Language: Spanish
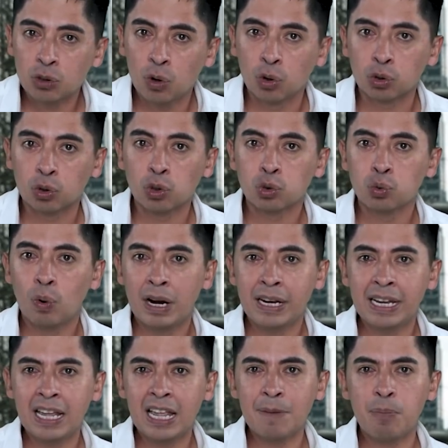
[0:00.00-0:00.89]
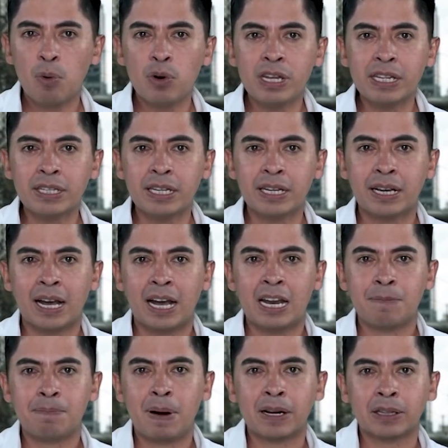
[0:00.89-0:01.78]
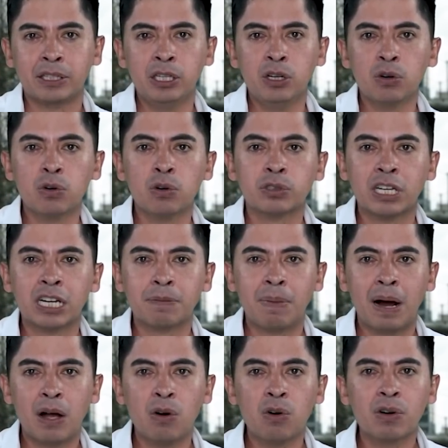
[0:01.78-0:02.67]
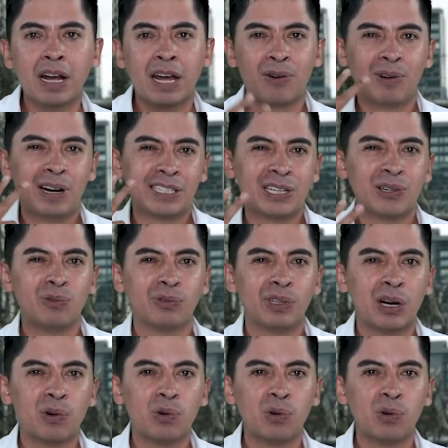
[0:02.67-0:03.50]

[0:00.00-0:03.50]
Soto, su aliada política del Partido Conservador, ganó la segunda